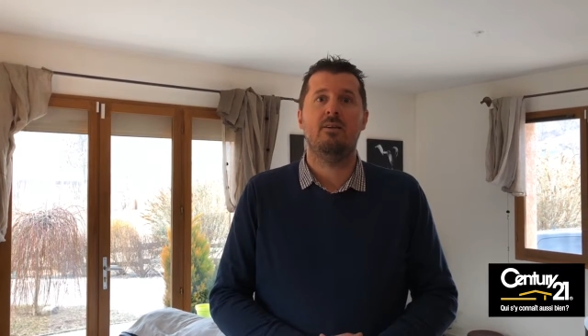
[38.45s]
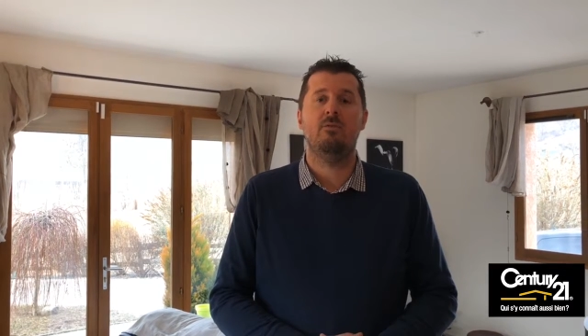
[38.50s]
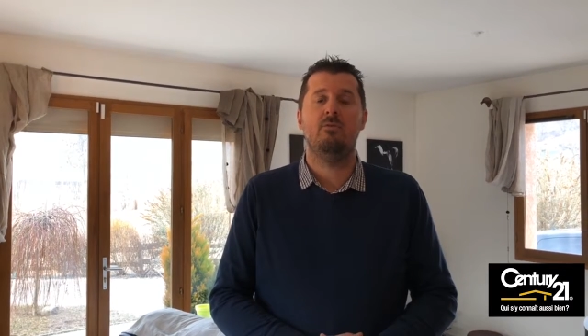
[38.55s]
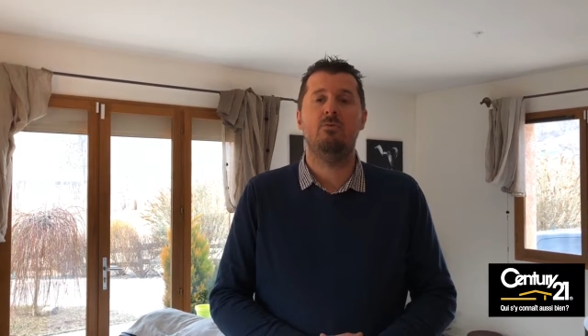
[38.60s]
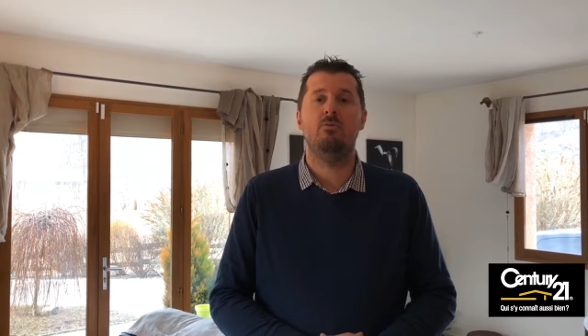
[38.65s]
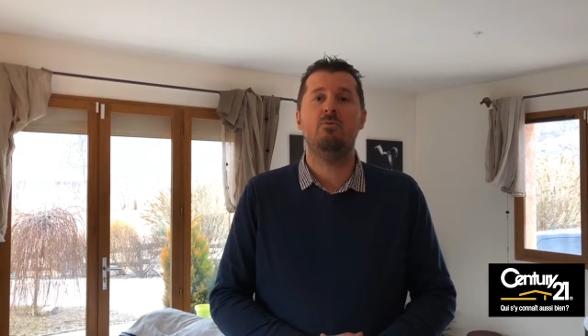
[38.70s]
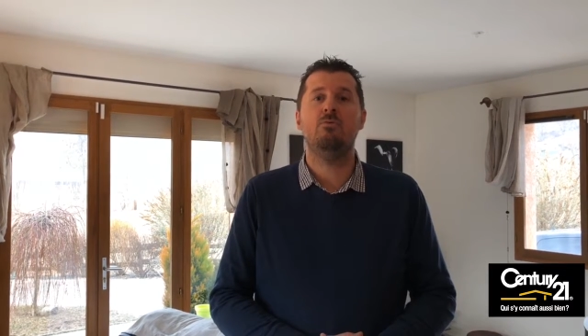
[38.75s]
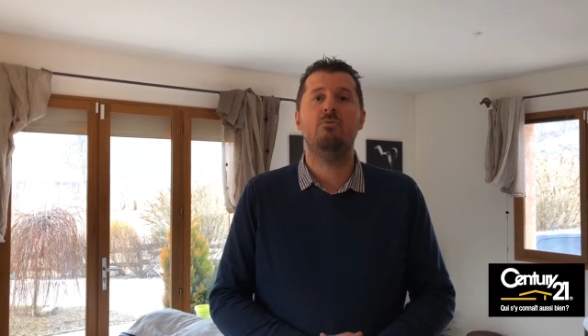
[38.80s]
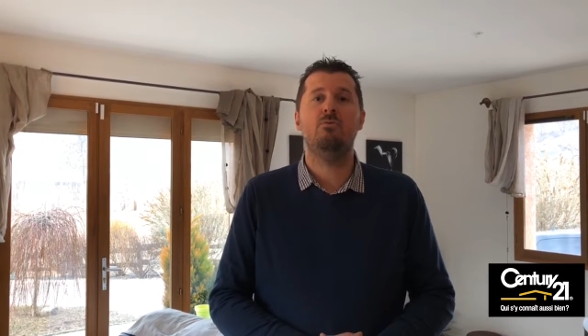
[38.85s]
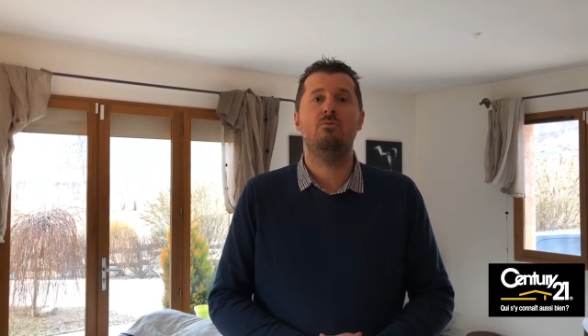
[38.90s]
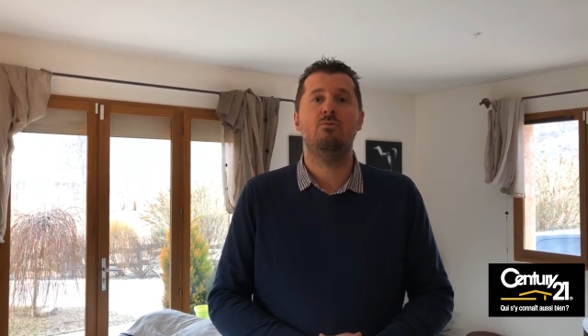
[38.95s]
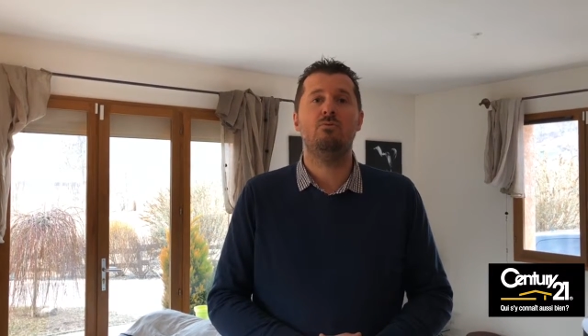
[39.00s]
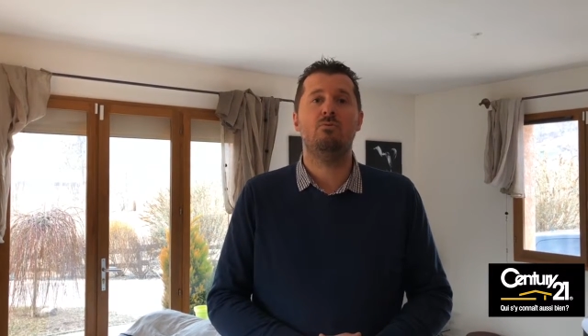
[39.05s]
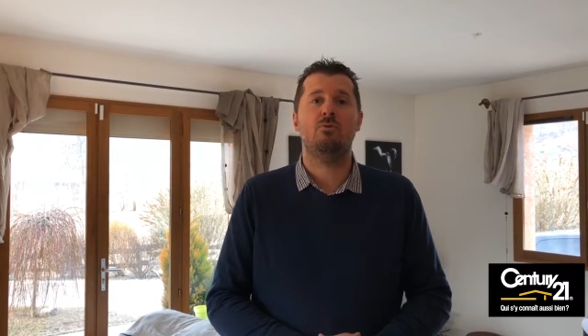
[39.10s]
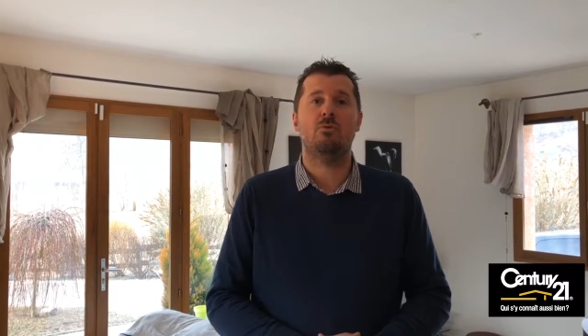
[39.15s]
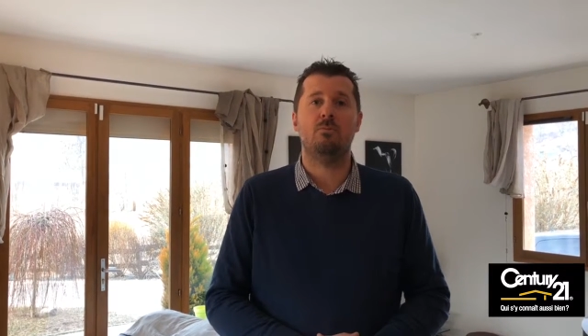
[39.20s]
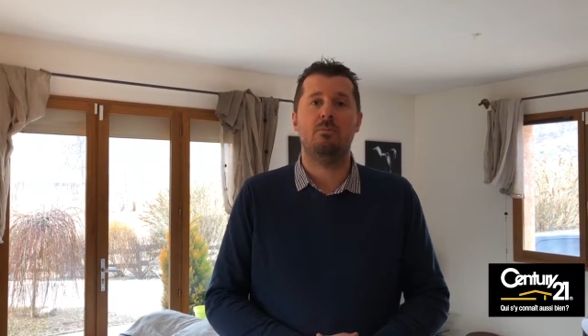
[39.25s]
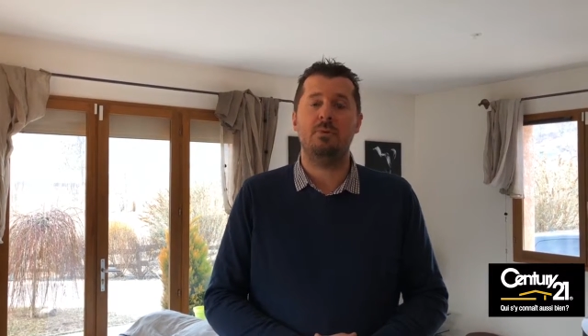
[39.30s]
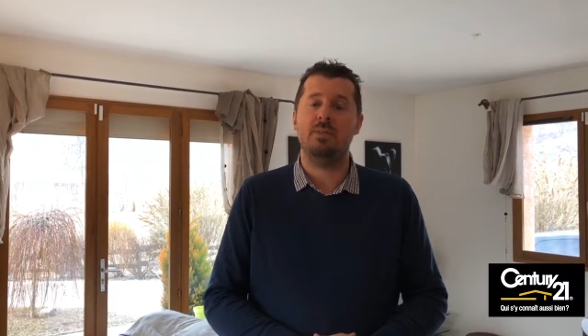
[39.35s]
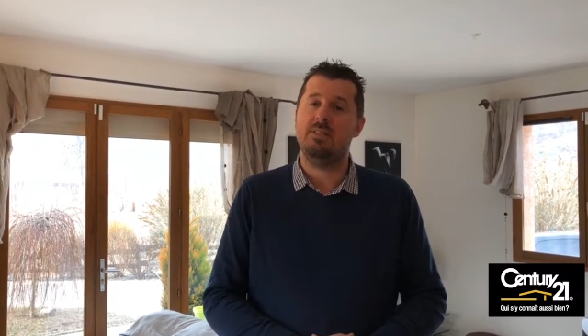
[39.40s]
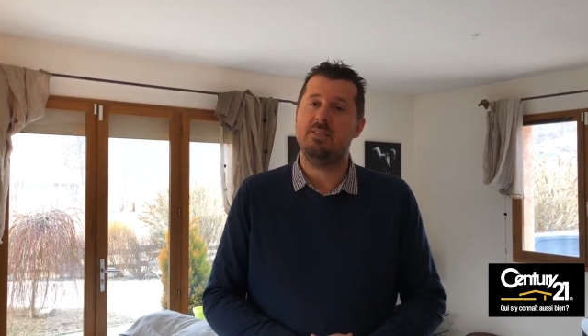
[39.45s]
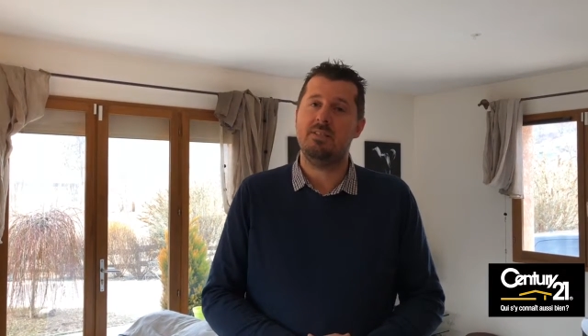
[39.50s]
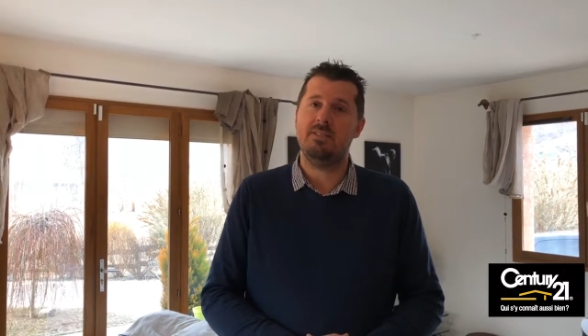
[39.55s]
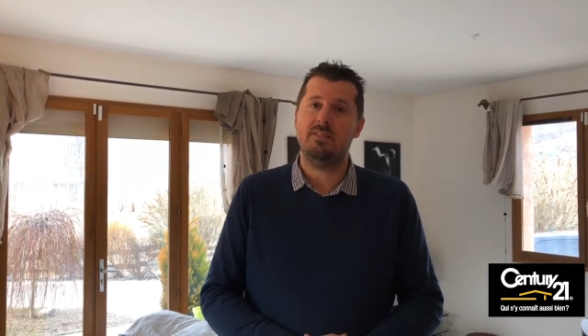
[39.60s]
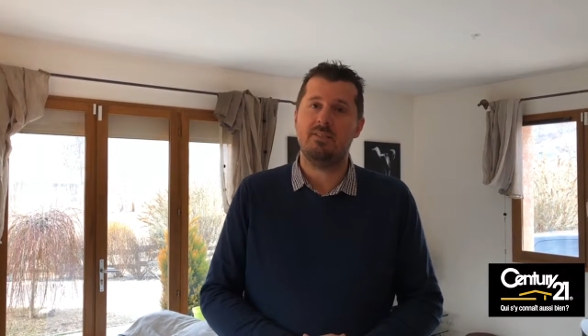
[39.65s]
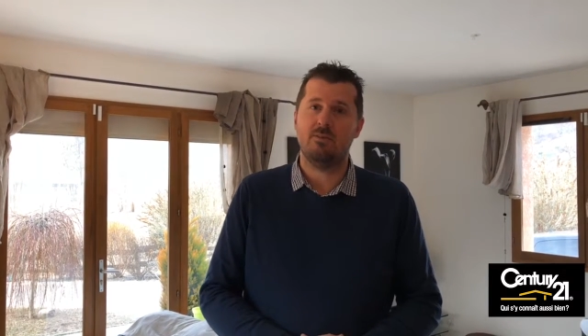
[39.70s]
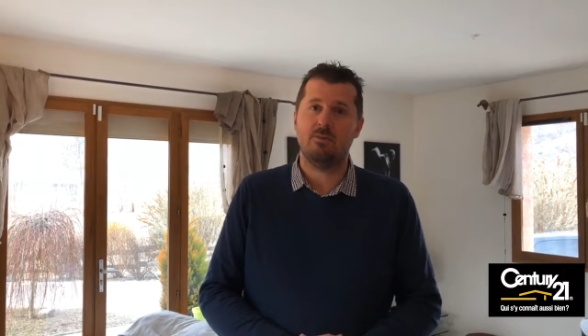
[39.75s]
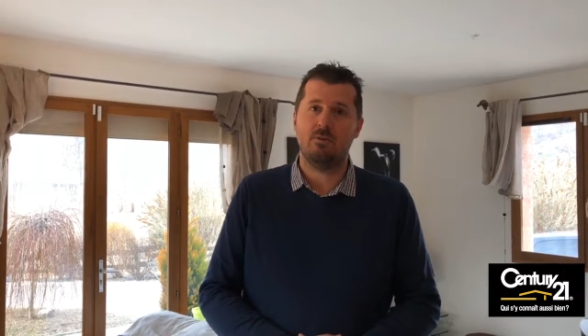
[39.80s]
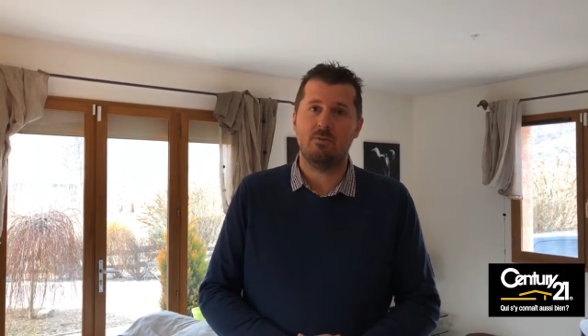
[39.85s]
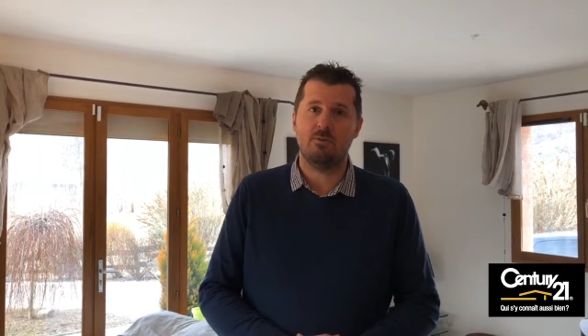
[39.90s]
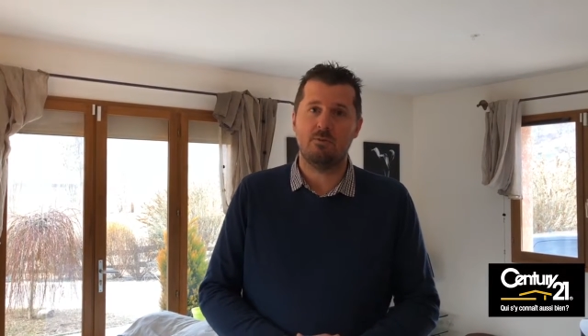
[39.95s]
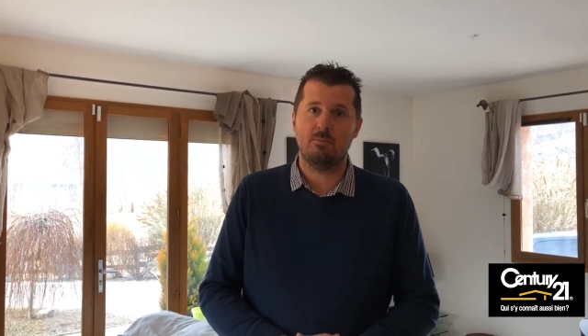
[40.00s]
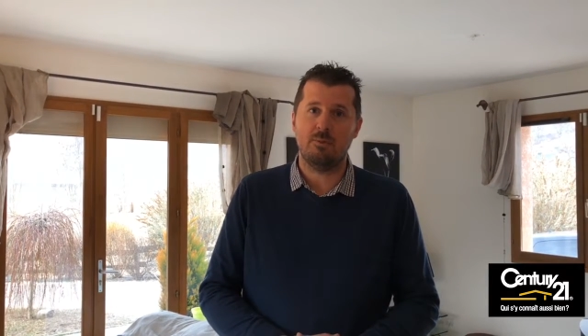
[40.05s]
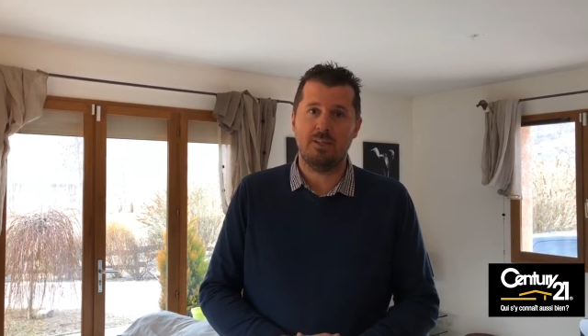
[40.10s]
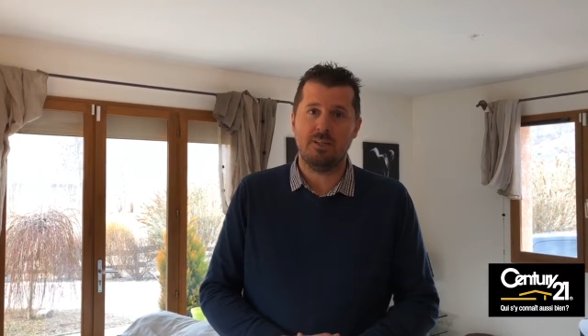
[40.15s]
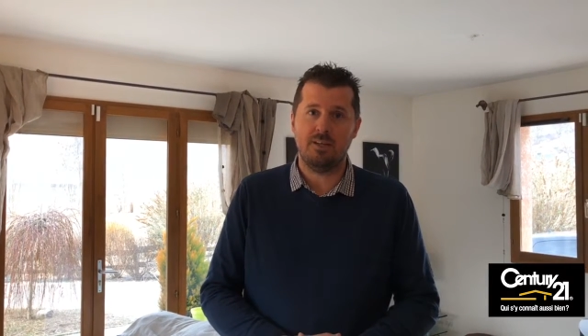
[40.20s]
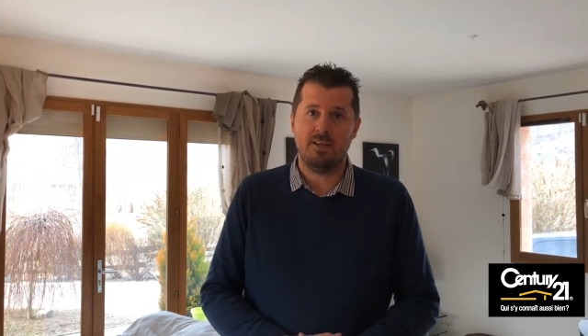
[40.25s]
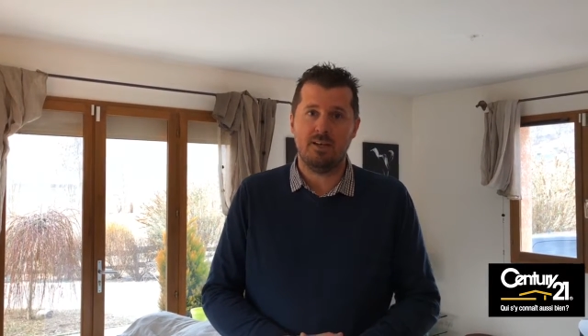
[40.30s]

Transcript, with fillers: le tout sur 1630 m2